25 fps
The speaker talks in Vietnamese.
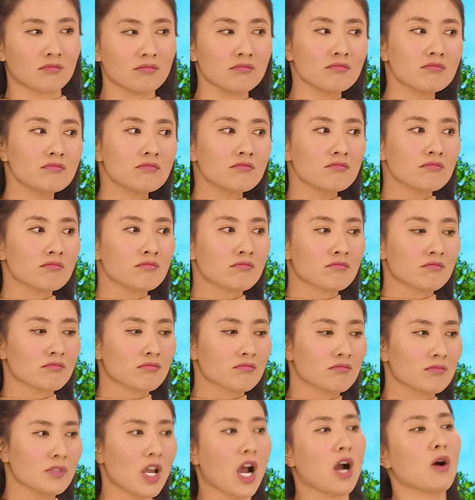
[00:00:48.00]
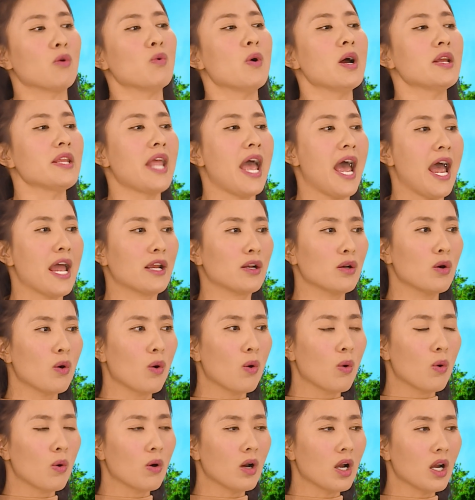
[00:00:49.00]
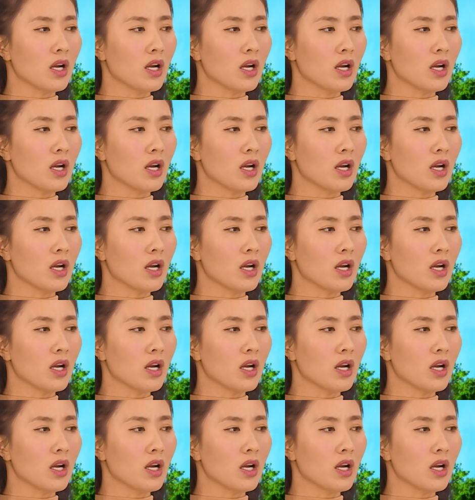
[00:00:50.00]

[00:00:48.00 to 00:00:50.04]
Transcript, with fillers: à. Giận Hoa nhài luôn